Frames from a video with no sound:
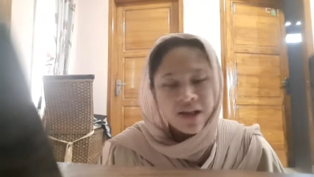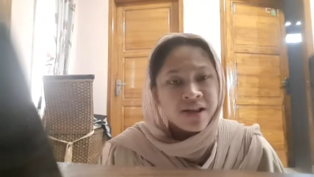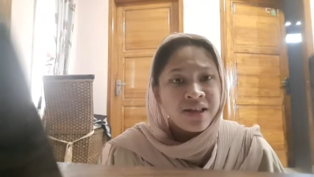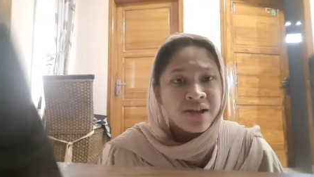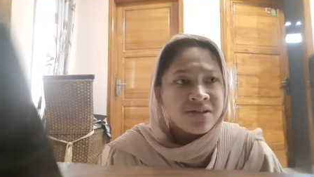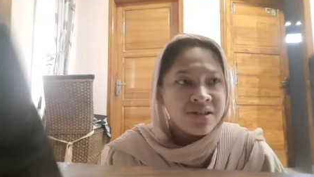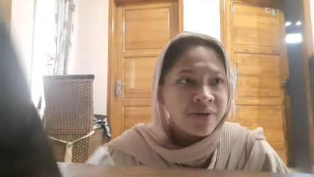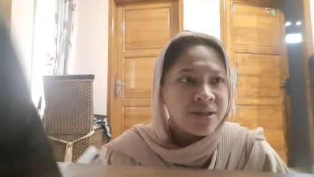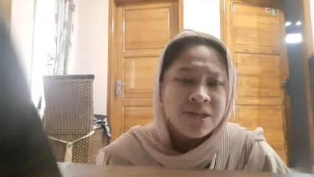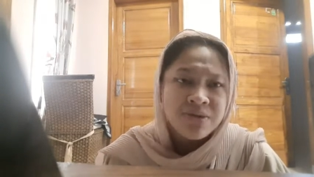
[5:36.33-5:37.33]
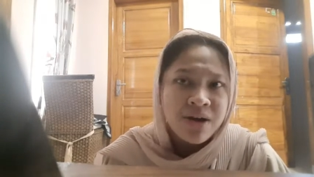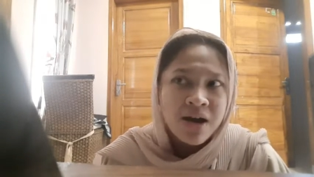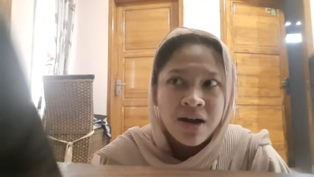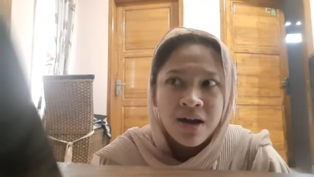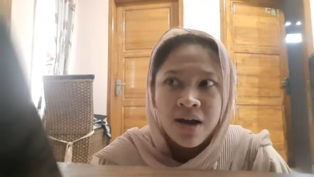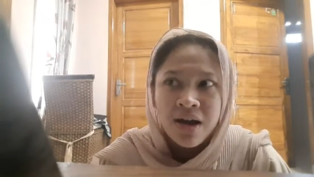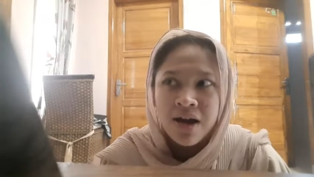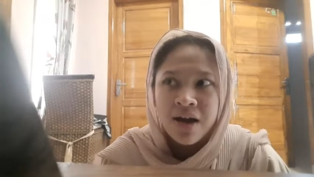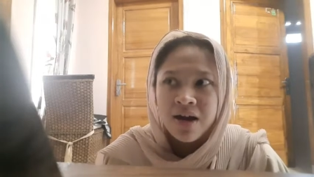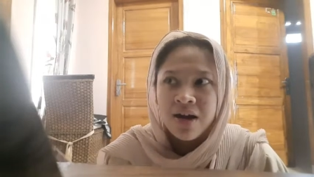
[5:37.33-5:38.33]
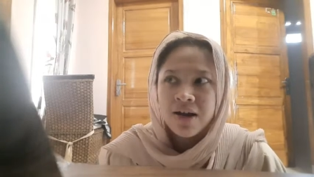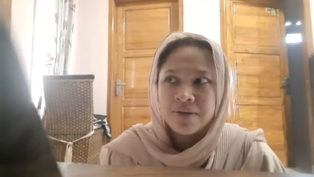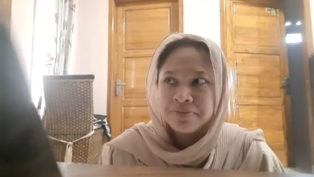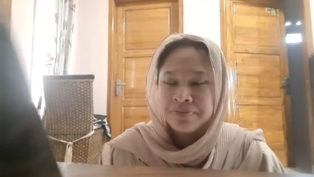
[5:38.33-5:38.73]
nanti konsekuensi juga uh,